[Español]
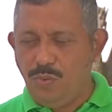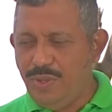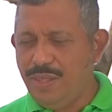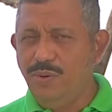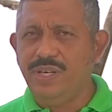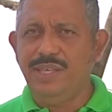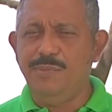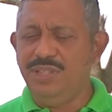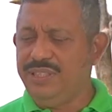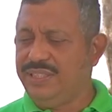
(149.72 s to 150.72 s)
Cuidados que
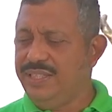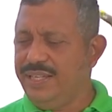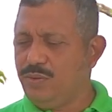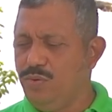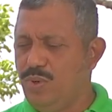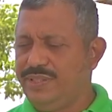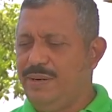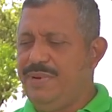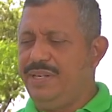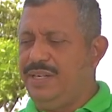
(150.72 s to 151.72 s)
debemos de tener con
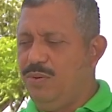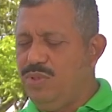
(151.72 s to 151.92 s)
nuestra mezcla.